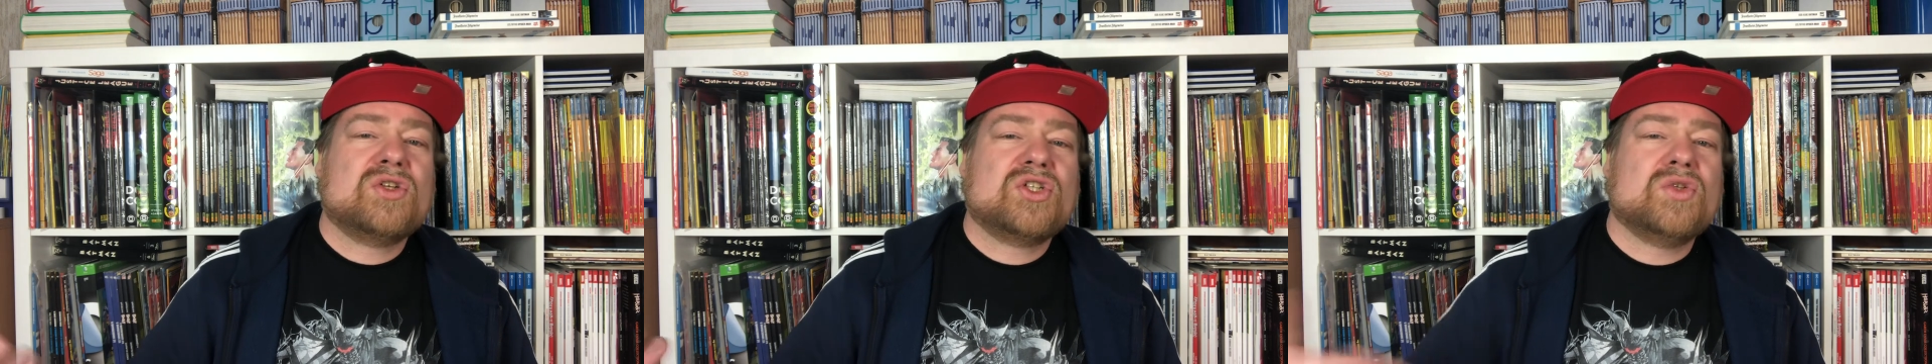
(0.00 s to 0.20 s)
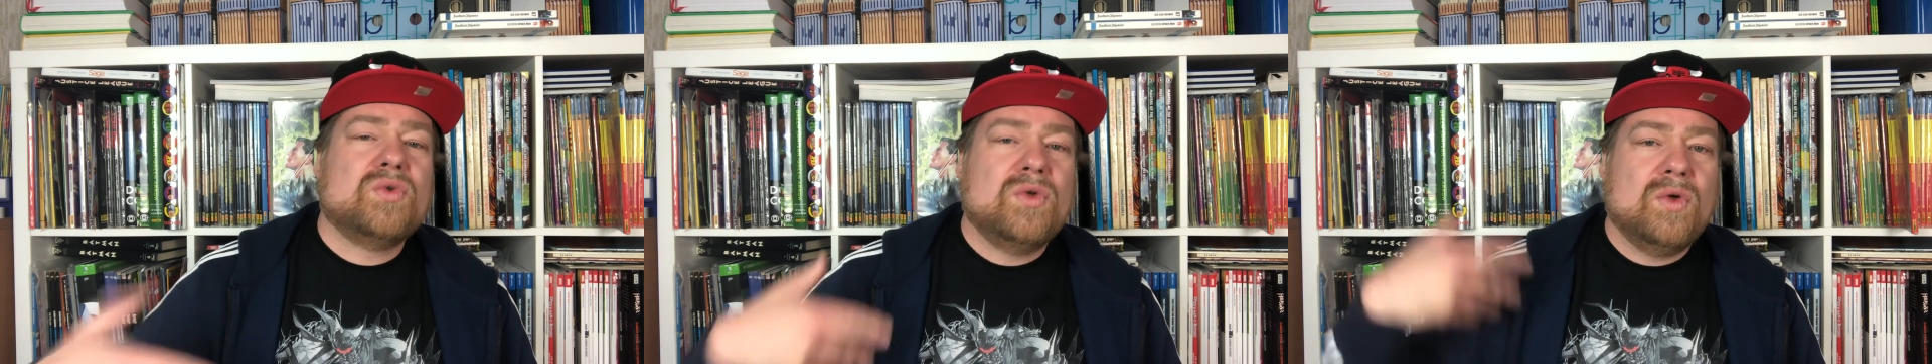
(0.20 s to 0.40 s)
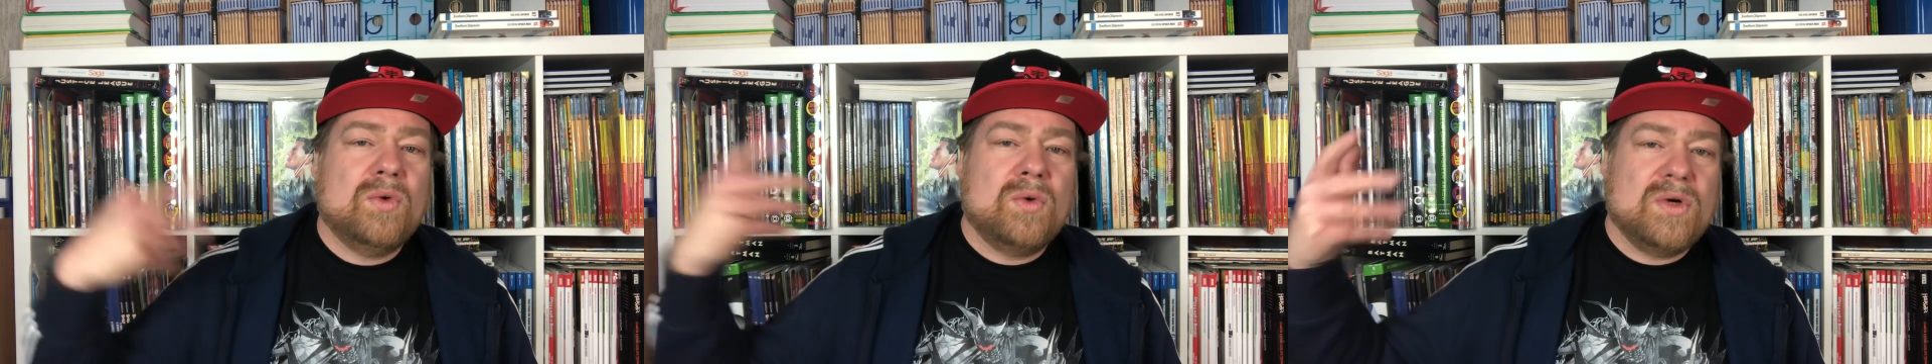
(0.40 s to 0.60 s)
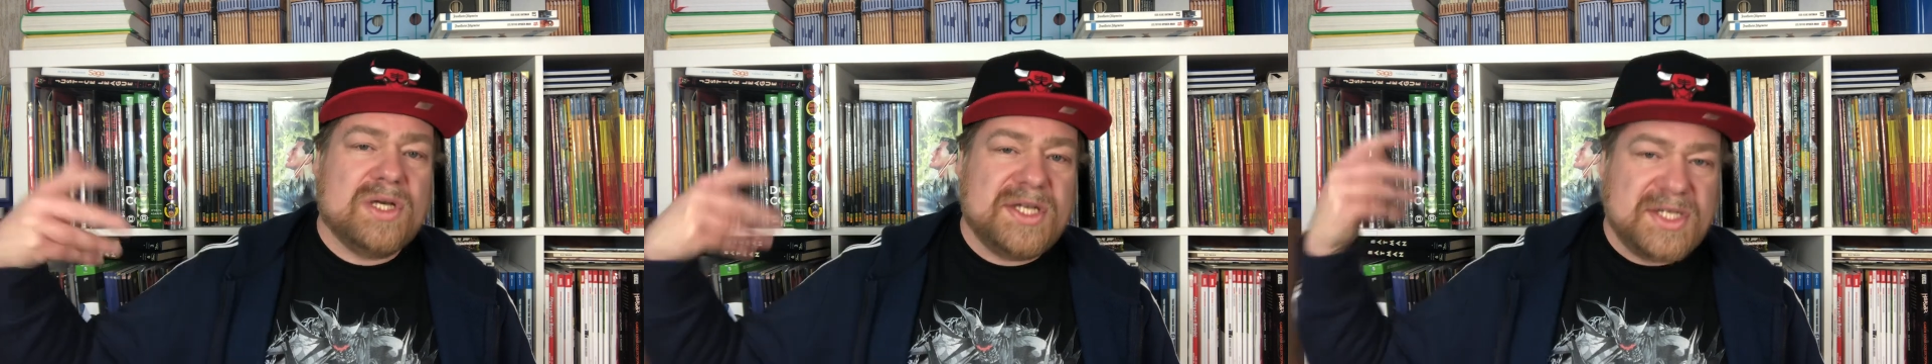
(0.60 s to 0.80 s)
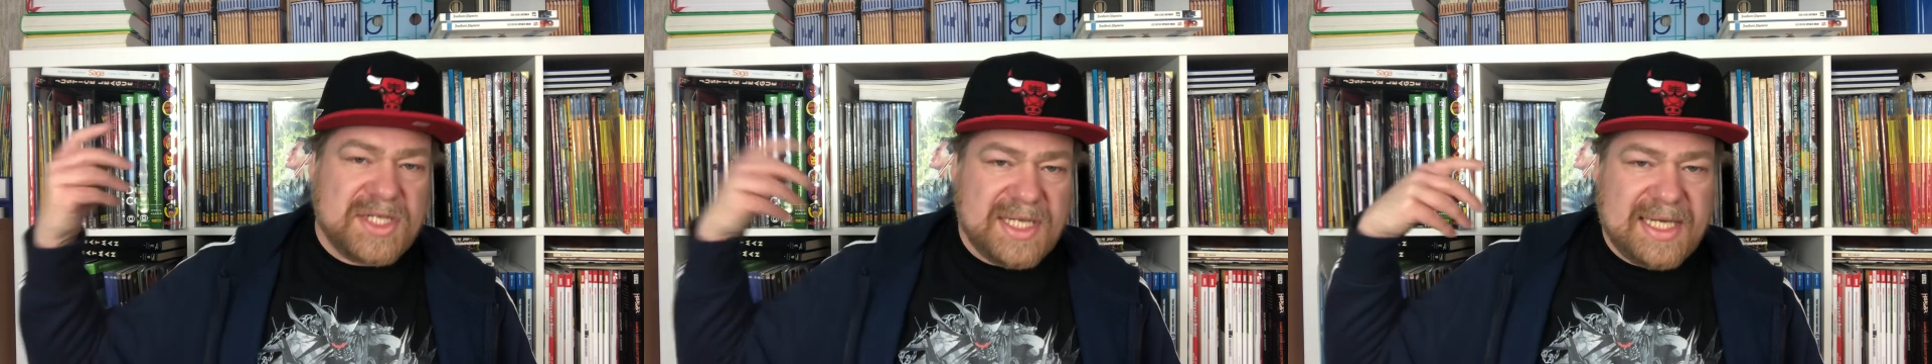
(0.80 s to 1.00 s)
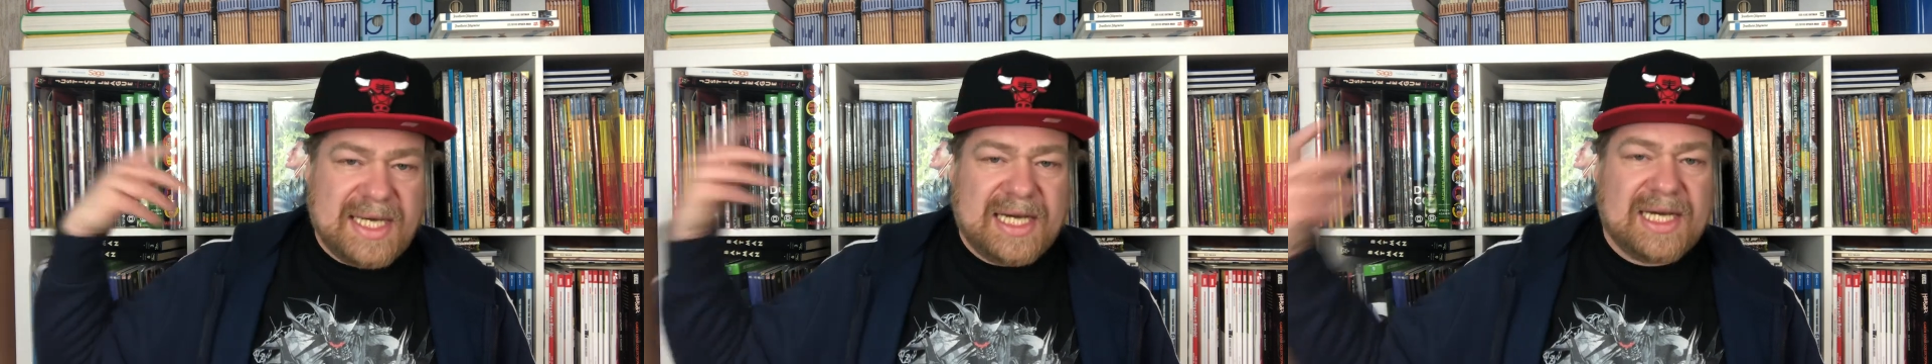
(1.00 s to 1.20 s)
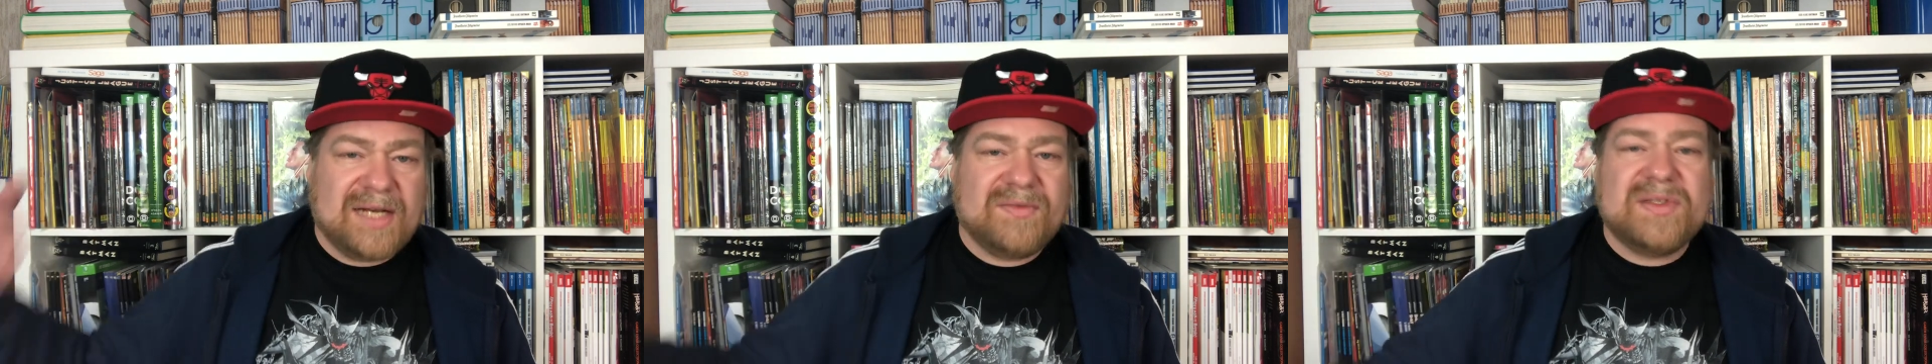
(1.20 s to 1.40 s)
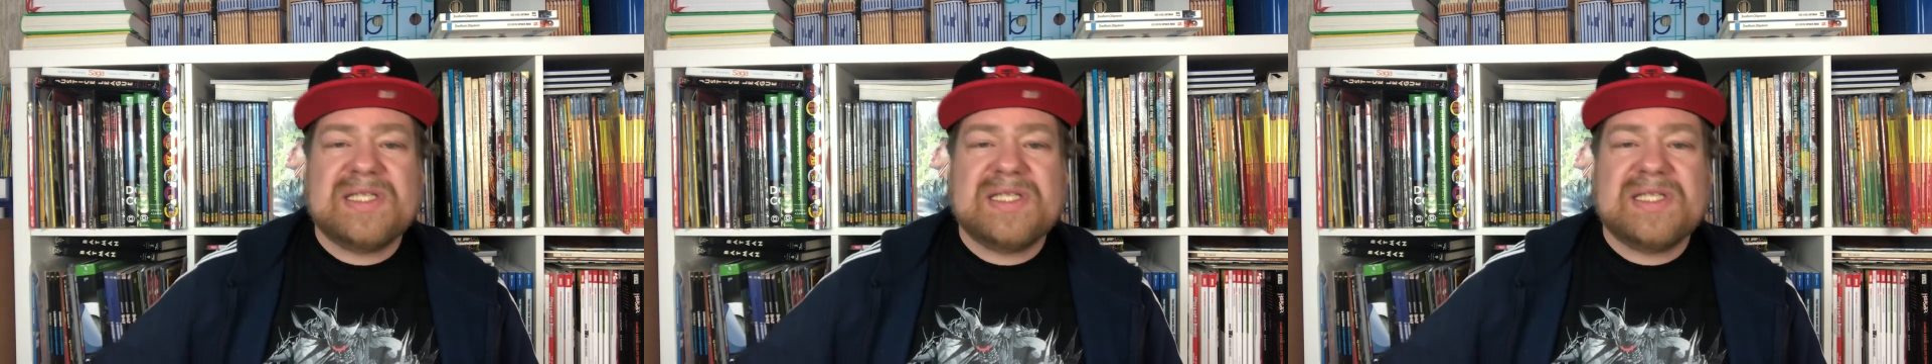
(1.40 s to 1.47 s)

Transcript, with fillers: schon logisch in der Art,